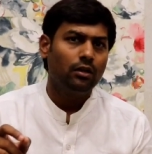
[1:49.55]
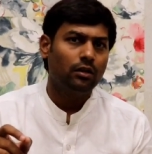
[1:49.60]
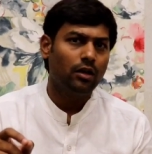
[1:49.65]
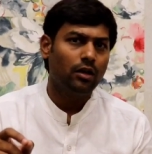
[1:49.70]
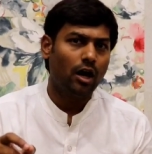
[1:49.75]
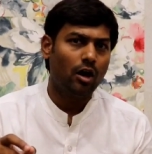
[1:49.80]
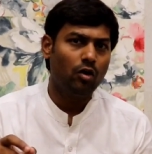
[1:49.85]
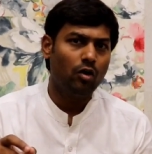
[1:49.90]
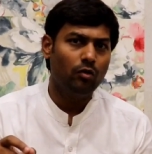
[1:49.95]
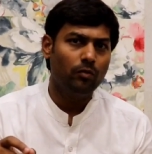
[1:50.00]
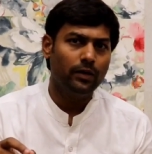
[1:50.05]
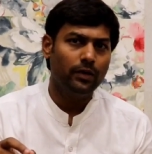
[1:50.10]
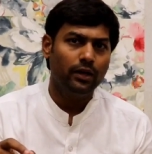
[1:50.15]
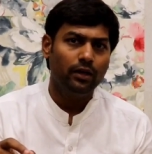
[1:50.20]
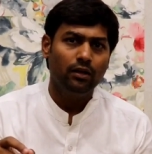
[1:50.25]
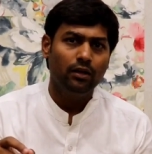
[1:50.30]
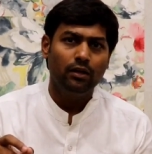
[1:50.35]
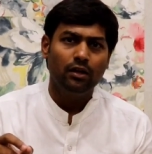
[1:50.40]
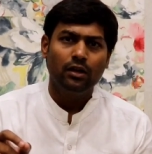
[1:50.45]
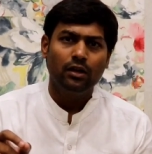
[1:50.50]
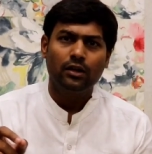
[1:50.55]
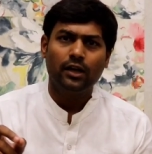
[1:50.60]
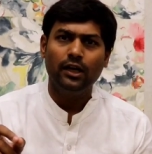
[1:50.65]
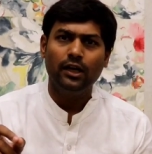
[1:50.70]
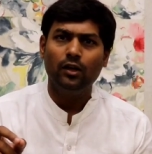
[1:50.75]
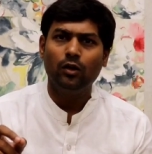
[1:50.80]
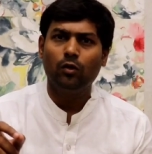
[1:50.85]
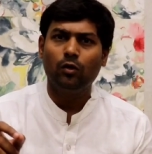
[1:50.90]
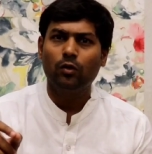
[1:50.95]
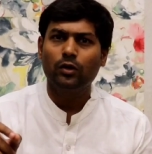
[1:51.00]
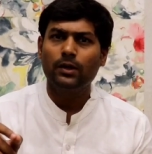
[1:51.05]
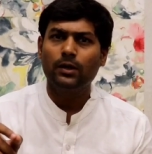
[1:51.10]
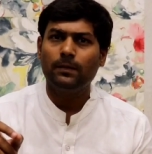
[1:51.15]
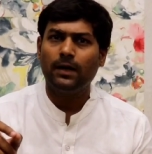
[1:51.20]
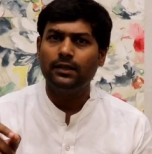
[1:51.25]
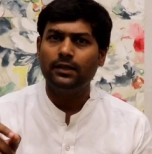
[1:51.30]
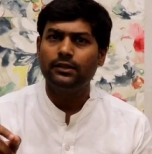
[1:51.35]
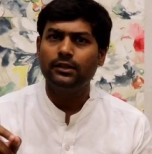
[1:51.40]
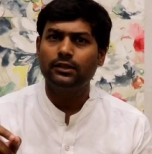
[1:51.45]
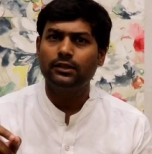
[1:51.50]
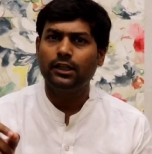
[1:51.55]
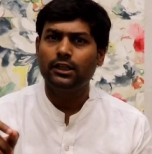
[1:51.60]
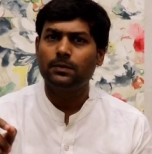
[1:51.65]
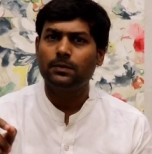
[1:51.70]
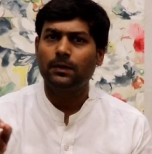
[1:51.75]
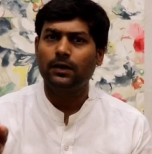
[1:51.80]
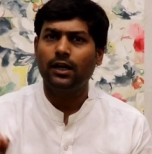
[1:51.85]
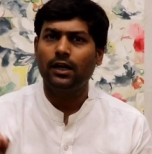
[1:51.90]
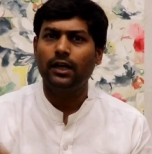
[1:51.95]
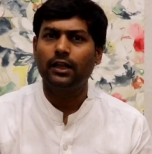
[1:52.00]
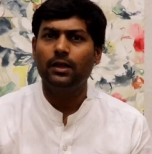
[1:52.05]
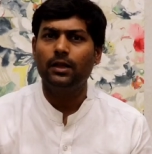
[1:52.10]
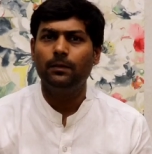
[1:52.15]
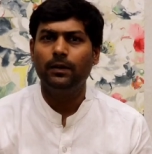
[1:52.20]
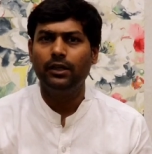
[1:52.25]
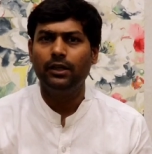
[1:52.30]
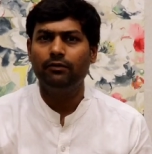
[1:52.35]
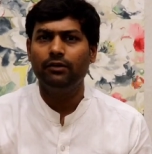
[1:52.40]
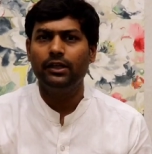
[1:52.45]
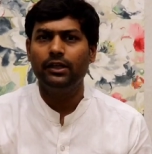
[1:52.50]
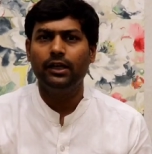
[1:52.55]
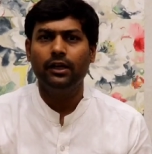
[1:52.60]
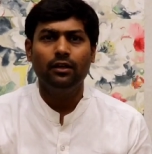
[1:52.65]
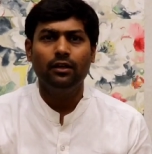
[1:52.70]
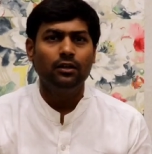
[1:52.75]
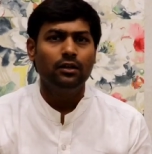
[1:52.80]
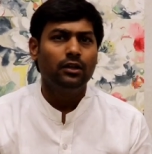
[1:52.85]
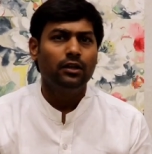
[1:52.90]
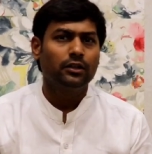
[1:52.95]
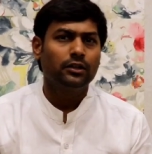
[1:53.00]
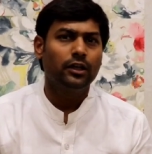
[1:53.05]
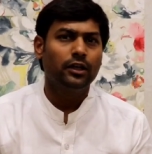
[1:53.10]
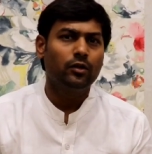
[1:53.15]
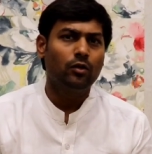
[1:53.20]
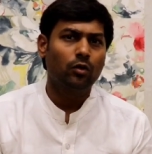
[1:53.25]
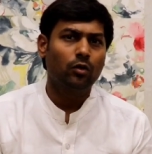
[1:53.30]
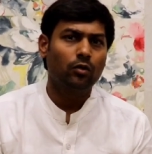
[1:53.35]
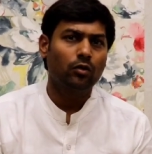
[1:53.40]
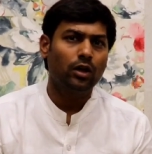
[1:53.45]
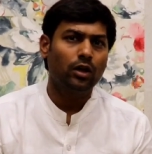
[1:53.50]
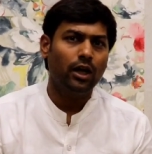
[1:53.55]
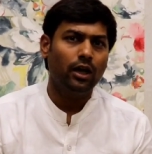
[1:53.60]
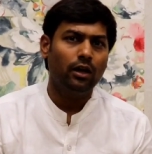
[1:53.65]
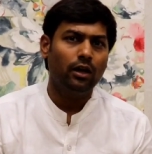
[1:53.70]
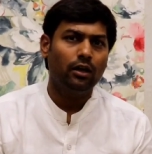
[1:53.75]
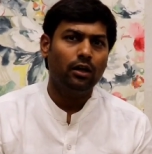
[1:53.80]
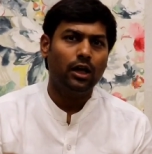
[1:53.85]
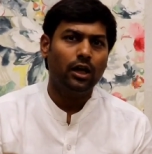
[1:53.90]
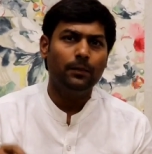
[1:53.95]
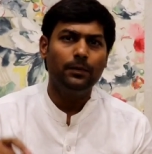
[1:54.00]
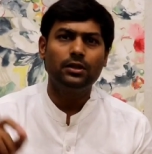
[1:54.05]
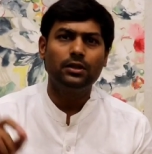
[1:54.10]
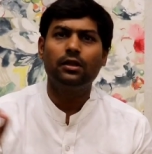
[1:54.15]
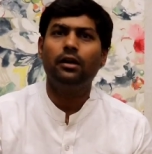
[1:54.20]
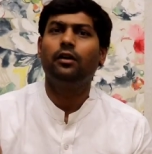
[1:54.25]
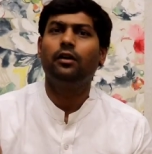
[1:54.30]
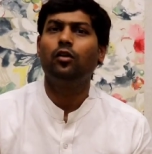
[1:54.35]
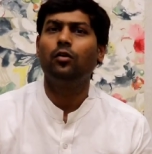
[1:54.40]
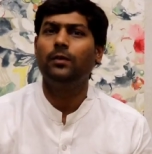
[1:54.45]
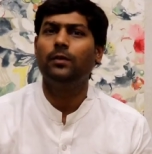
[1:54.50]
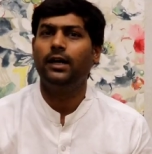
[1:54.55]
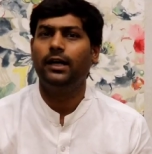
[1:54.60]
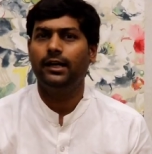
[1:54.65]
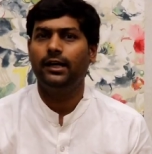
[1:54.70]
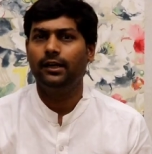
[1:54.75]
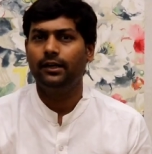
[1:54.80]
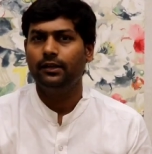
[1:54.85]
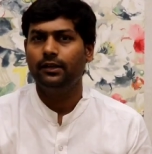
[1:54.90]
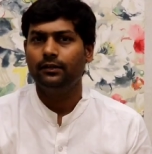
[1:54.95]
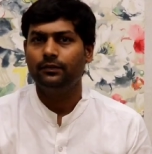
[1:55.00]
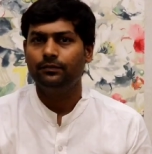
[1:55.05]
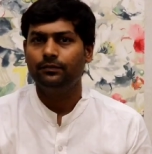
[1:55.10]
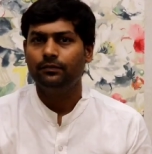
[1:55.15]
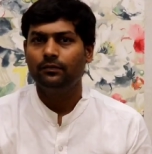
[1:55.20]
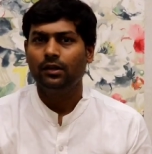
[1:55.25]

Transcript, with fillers: गाँव में कई लोगों की मानसिकता इस प्रकार की बनी हुई है कि कोरोना अभी शहरों में आया है